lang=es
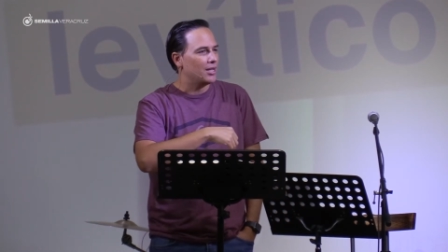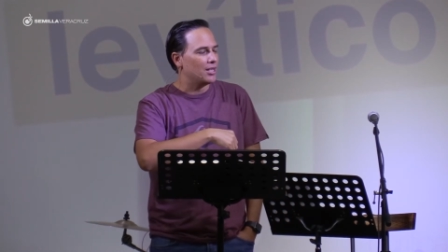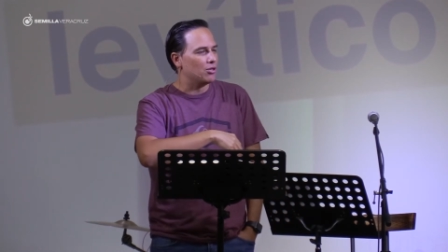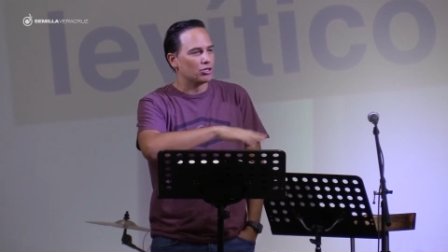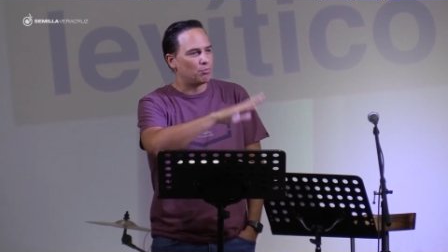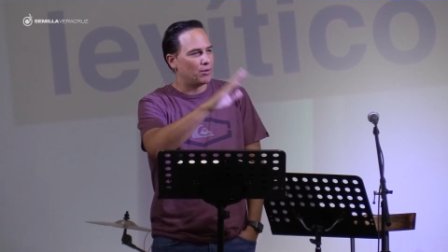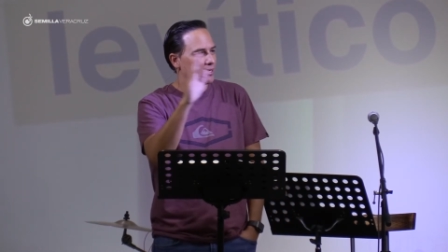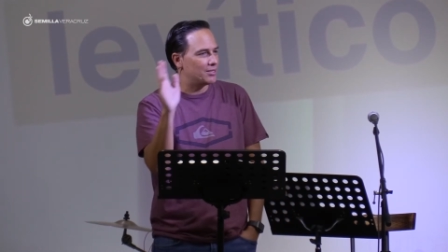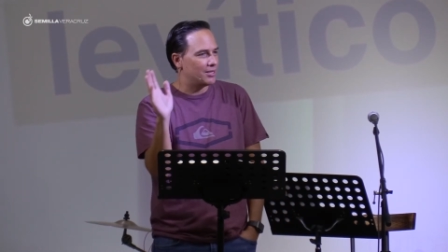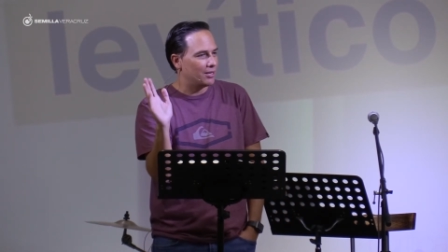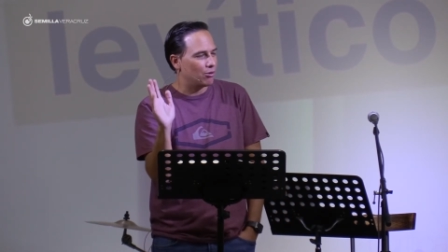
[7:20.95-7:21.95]
y Dios puede
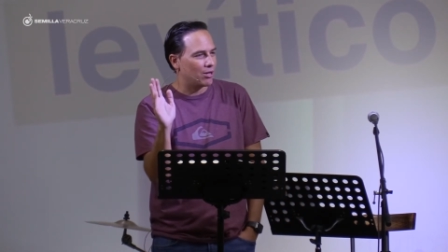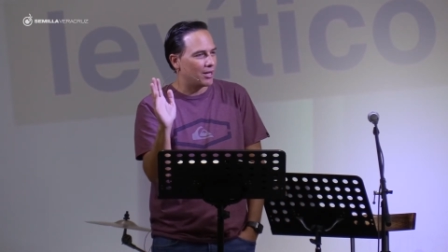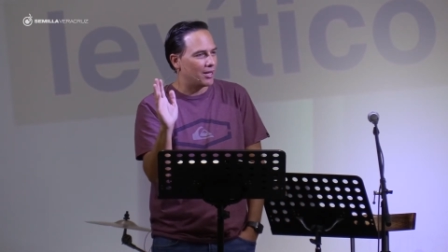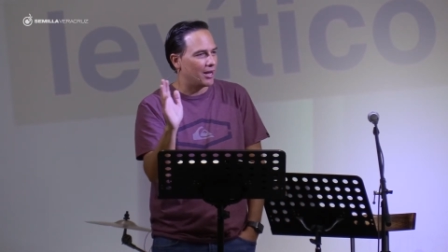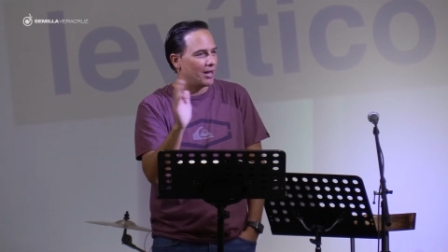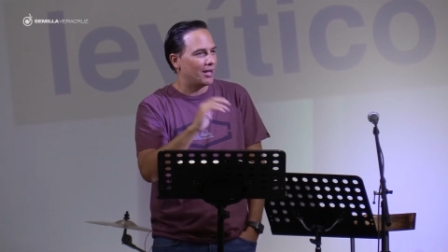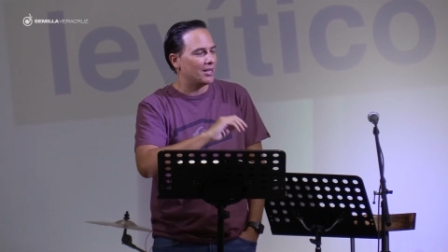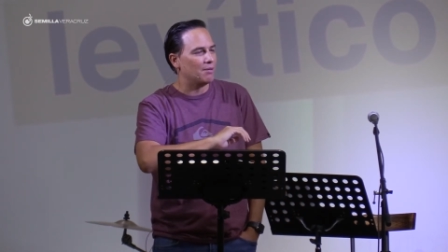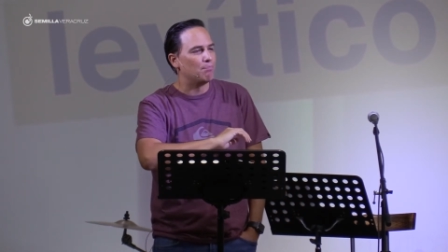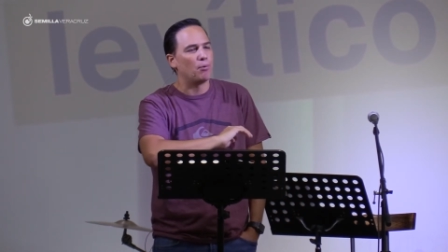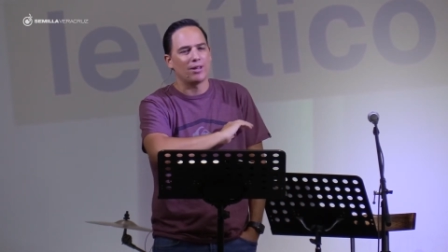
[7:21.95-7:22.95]
decir lo que quiera
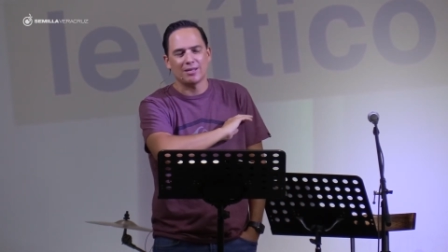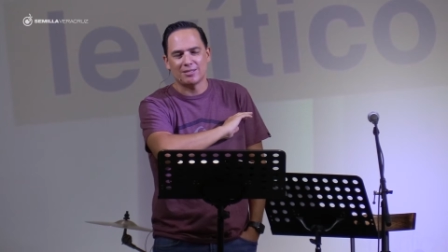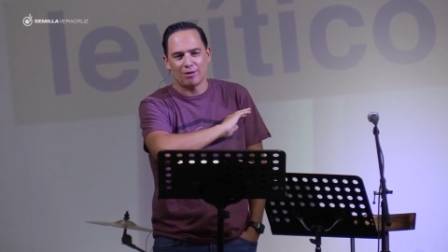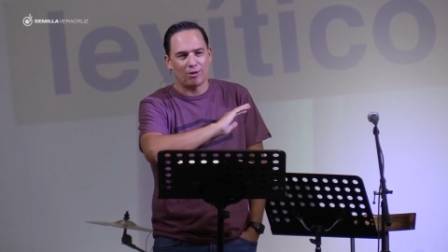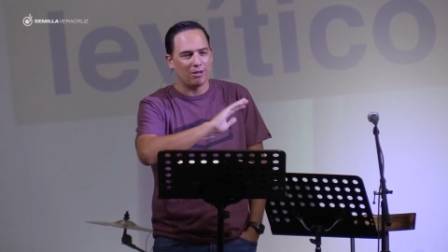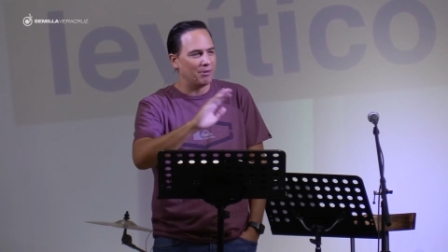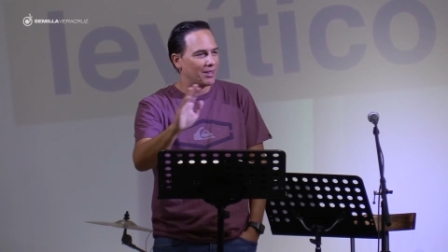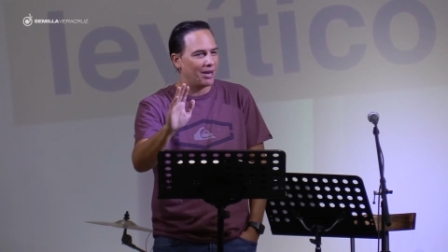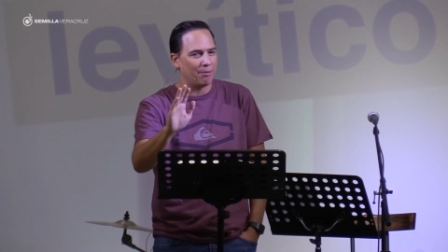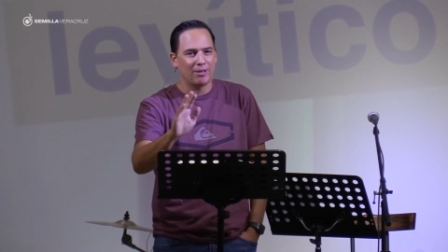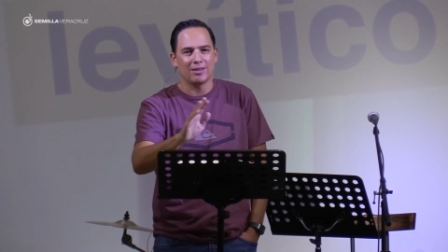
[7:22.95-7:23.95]
y puede hacerlo
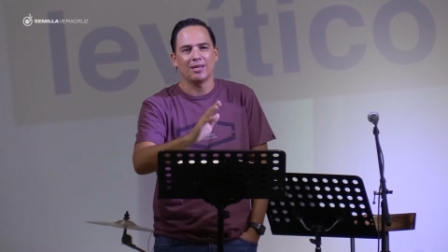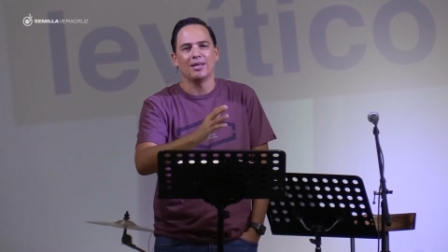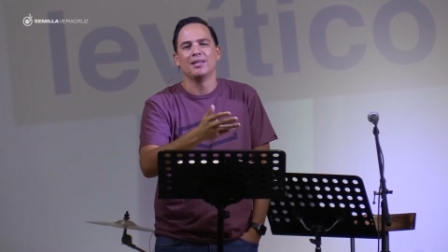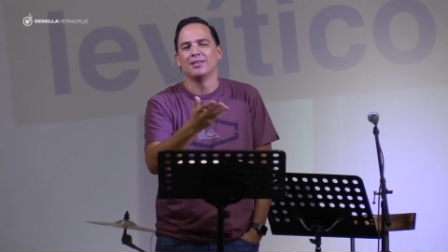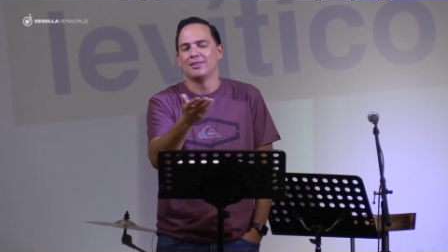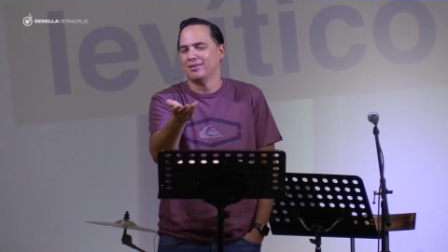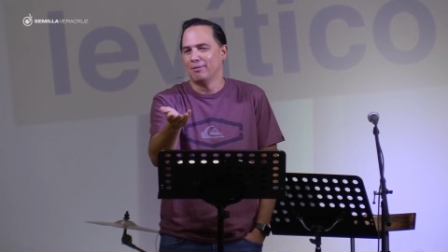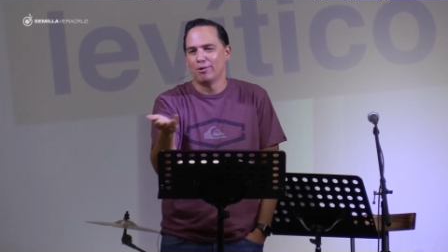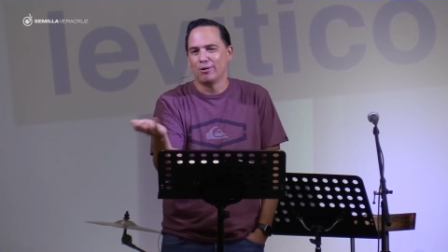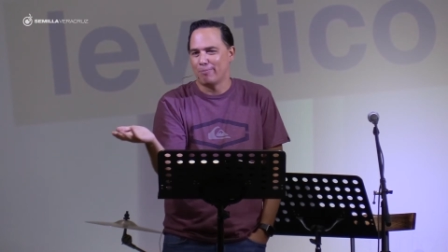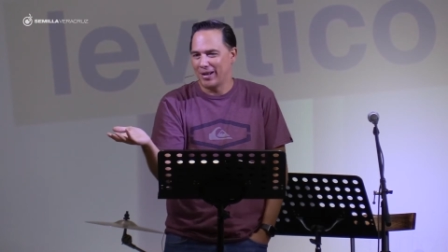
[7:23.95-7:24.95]
arbitrariamente y ni
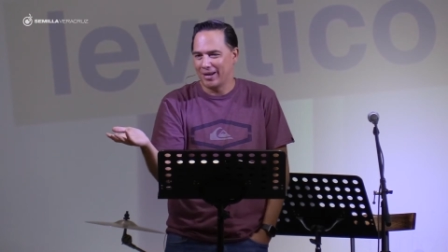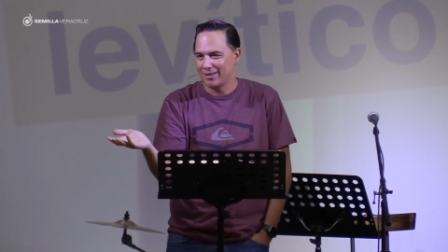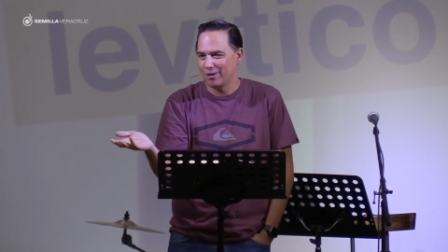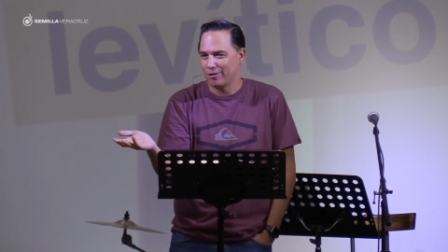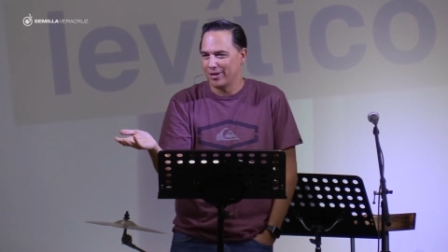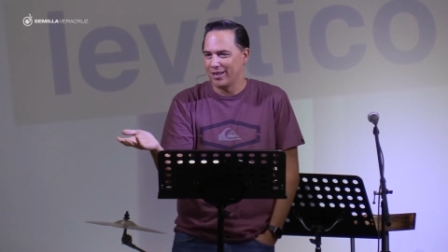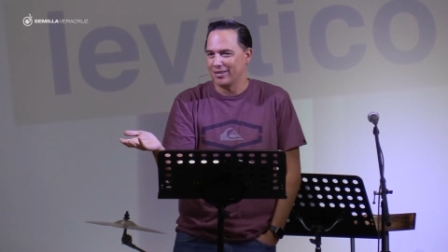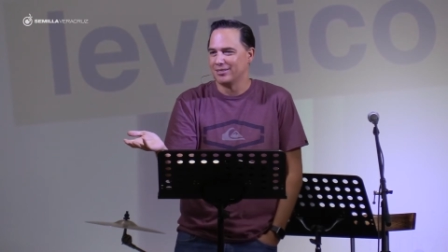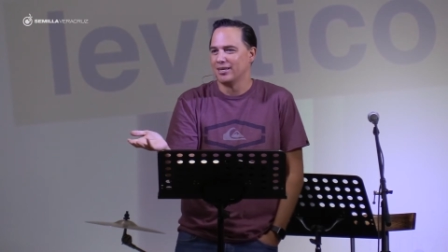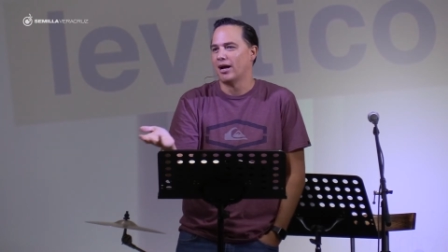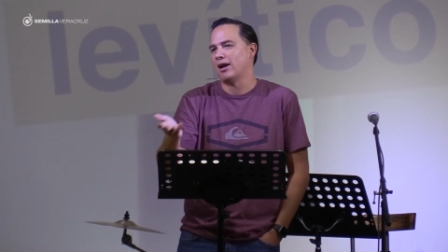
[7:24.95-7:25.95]
modo de pelearte con Él,
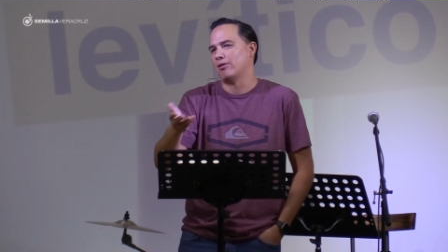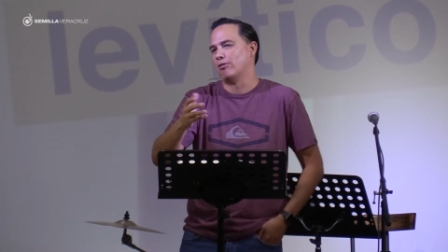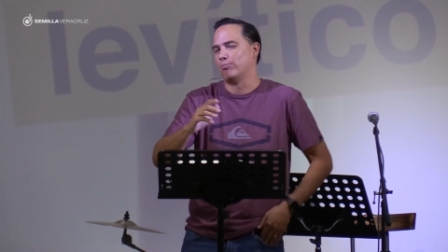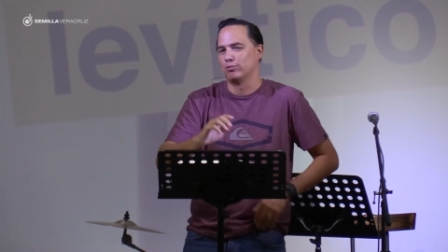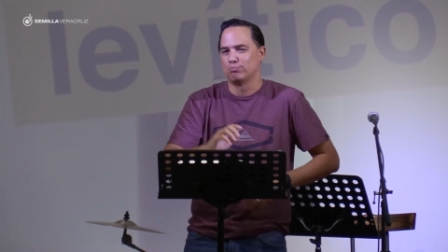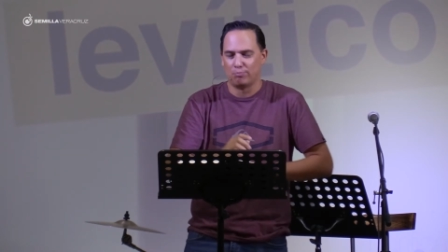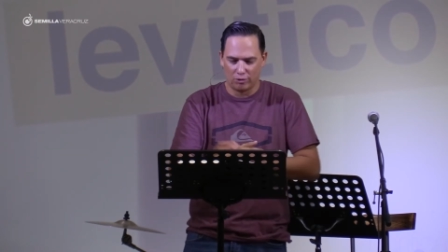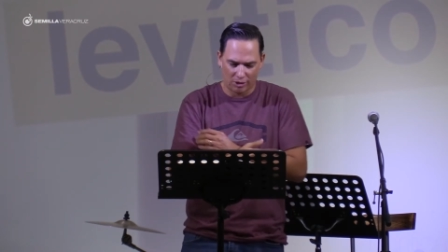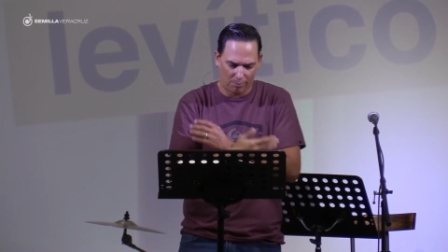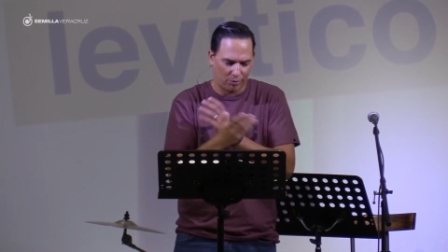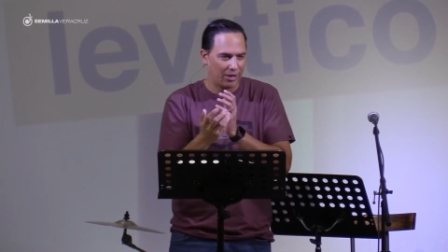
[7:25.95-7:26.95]
decir, ah, no, pues, o
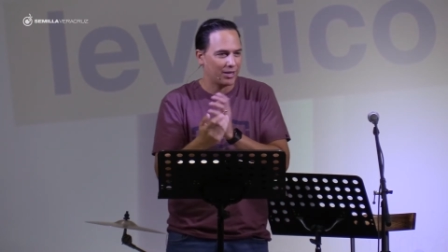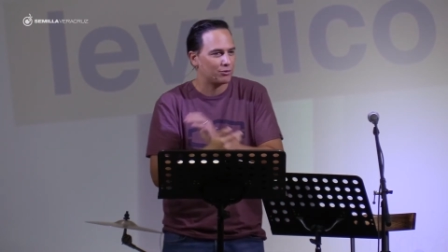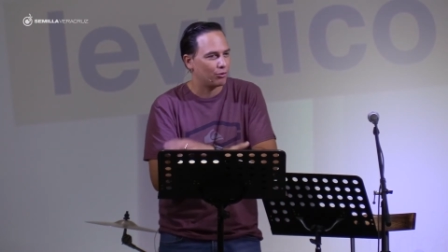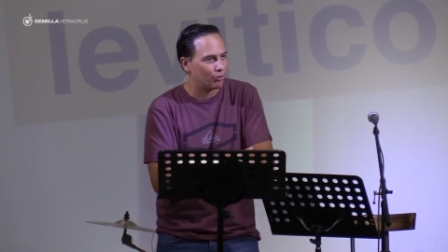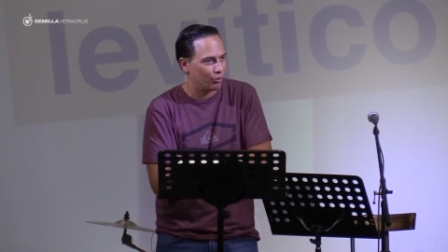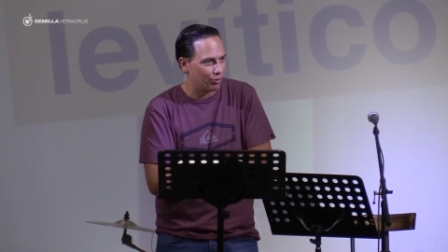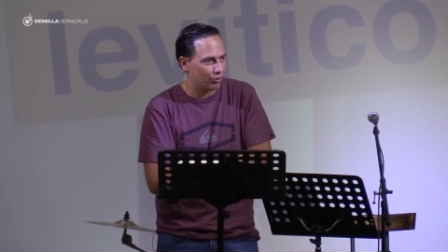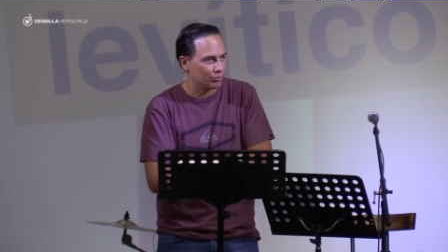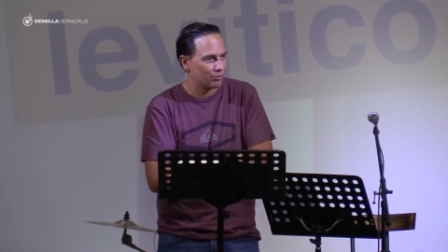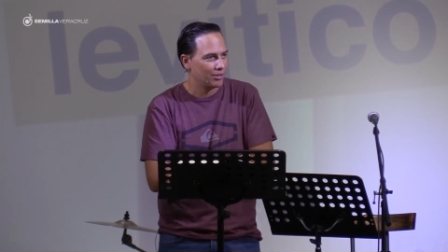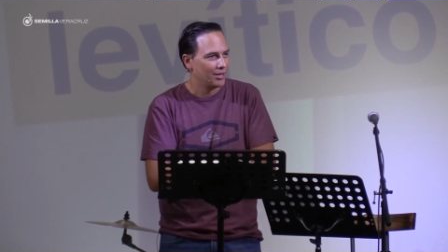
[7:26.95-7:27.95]
sea, ¿por qué esto no
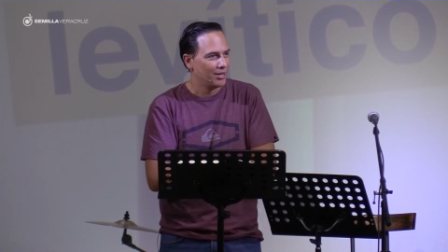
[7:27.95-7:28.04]
Dios?